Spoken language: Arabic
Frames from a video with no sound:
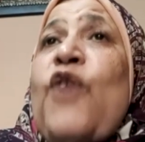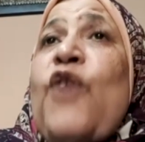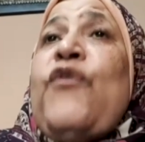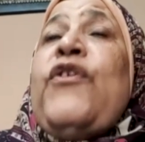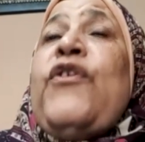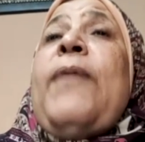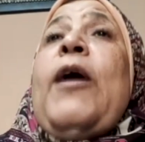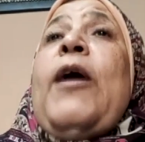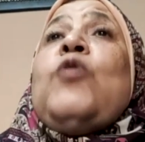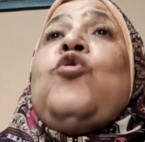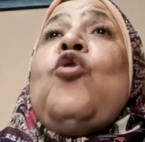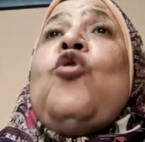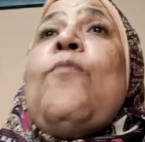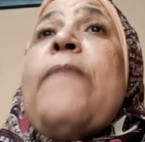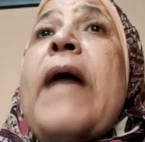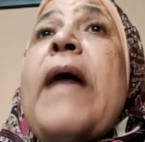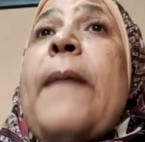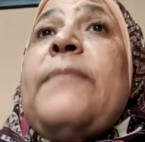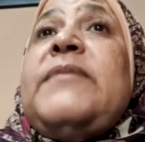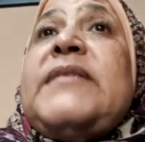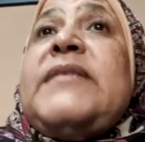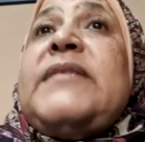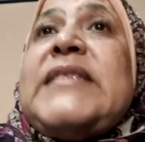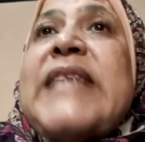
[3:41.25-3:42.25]
في بعضهم
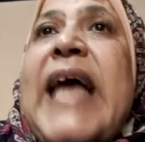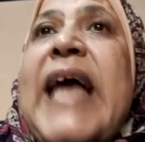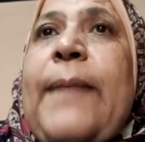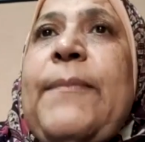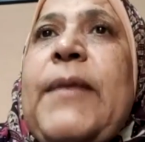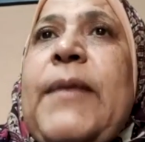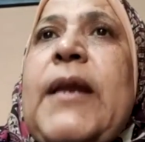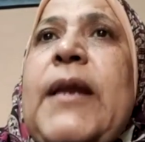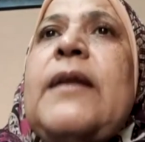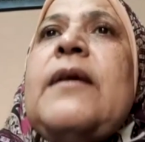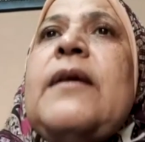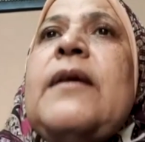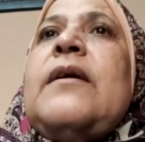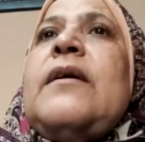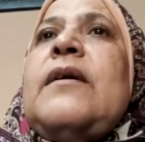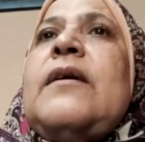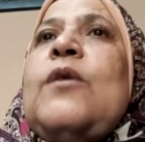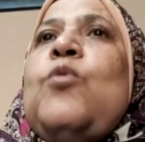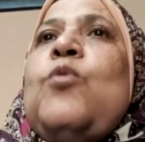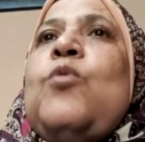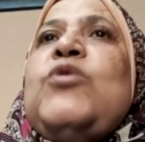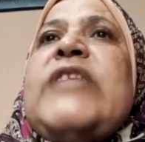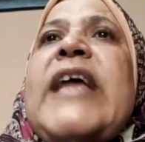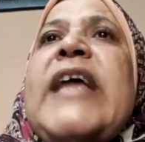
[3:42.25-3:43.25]
بقى بيستعمل
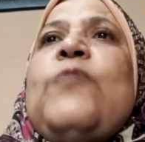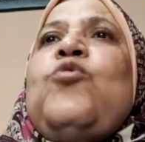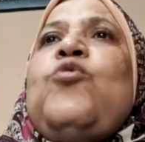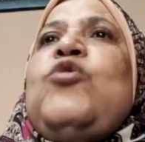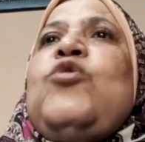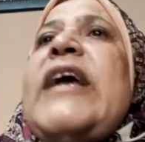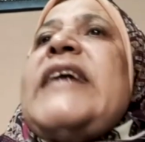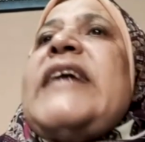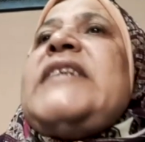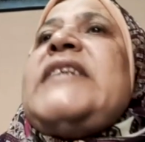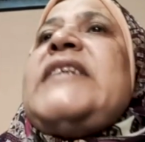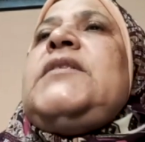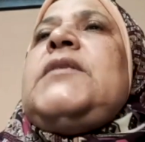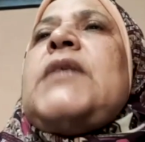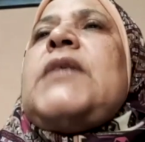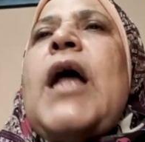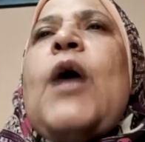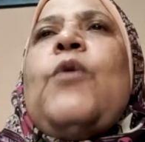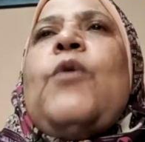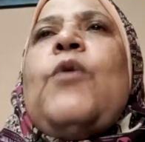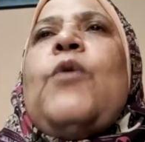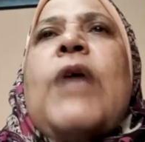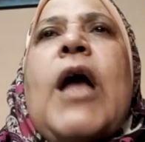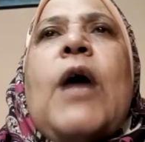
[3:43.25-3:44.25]
وده وده
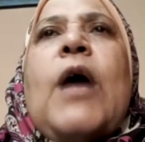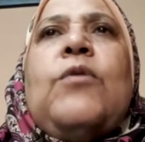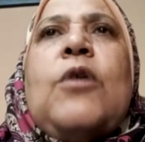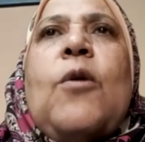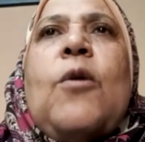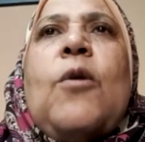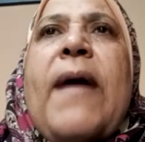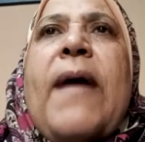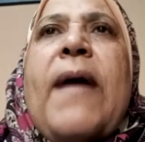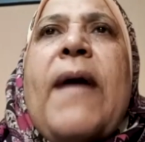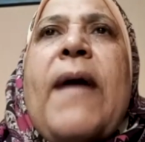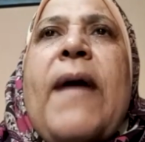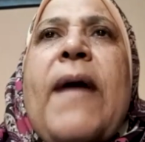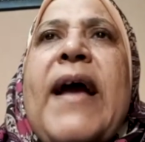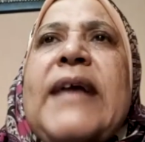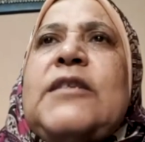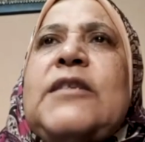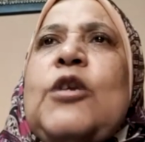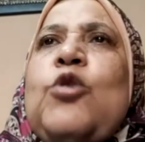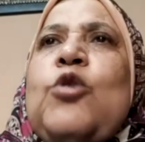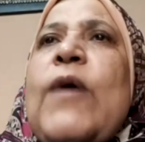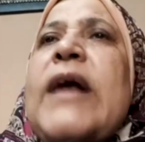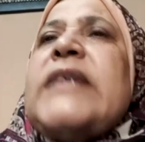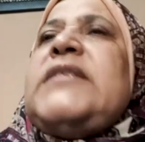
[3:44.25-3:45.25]
كتير قوي قوي
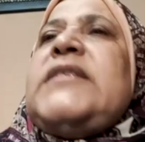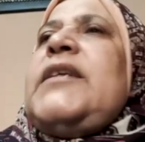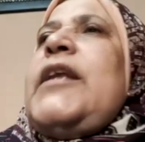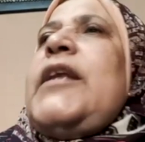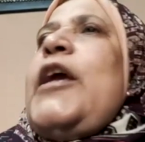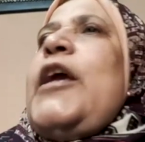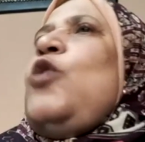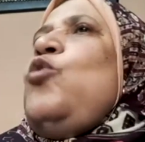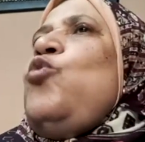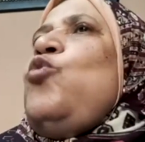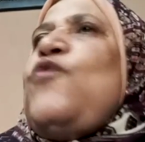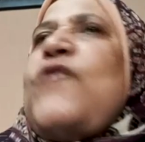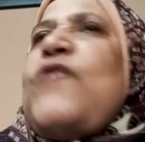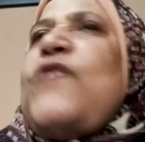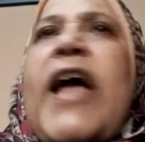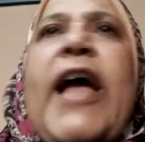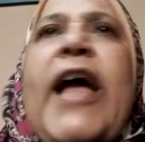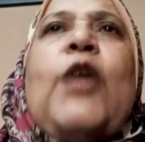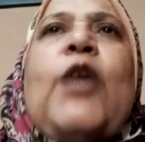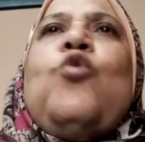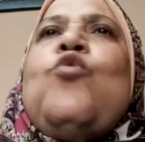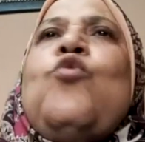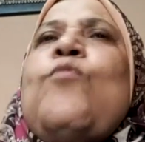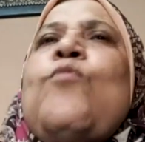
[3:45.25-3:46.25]
بقى دلوقتي لانه
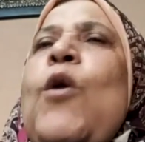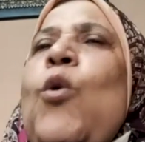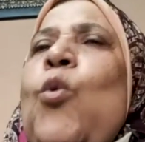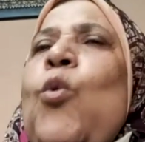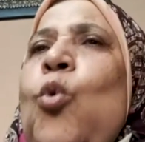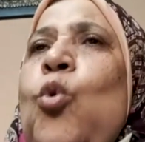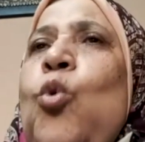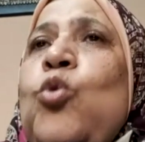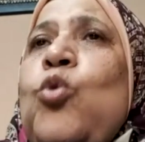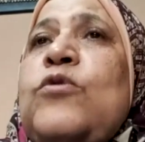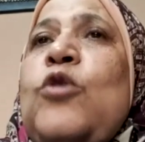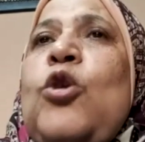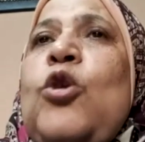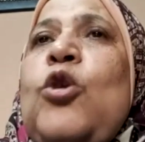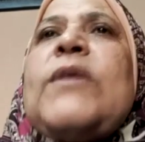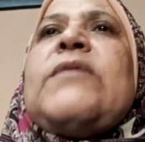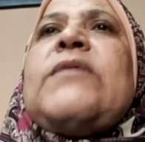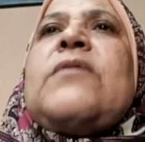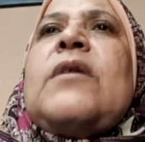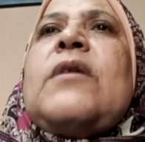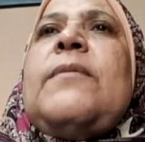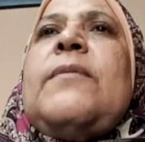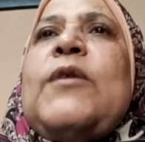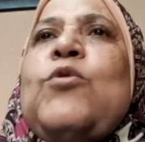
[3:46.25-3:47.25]
سهل وموجود
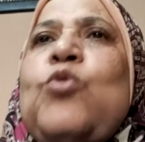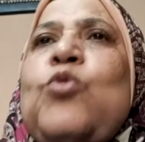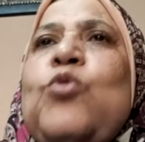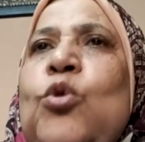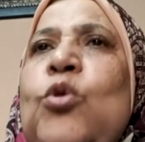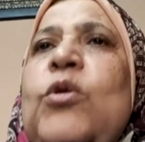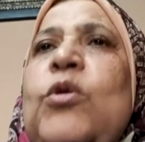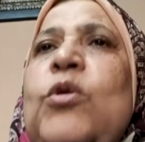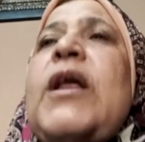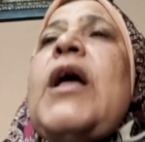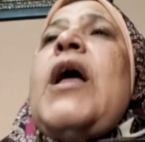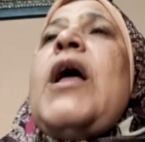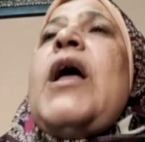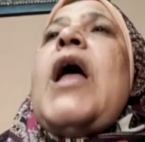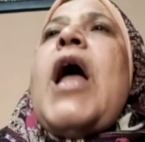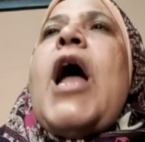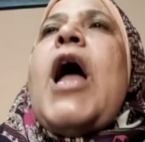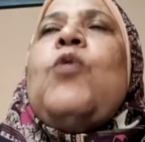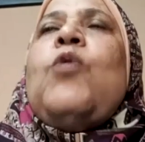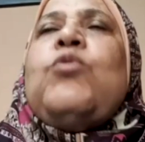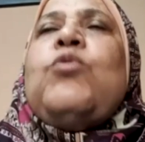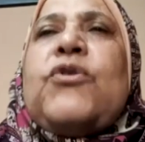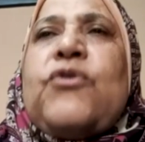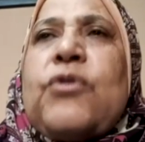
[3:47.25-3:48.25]
اللي هو الترامادول
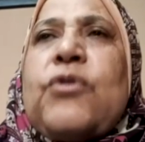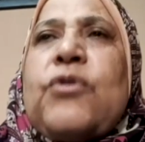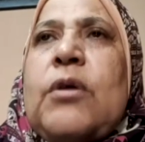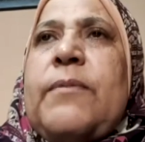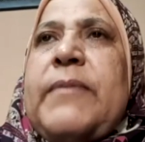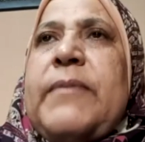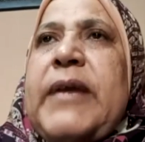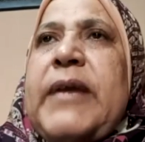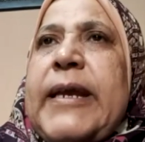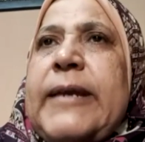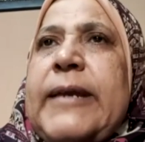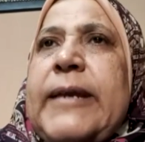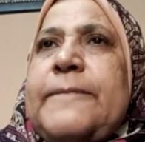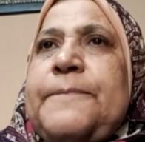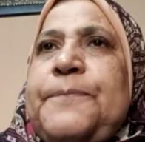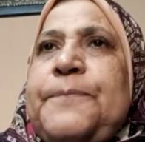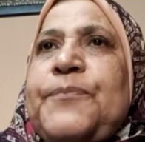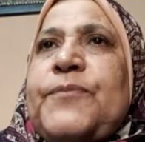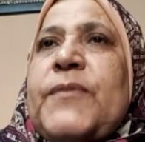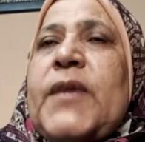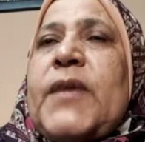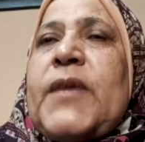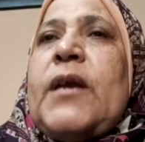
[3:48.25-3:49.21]
او الترامال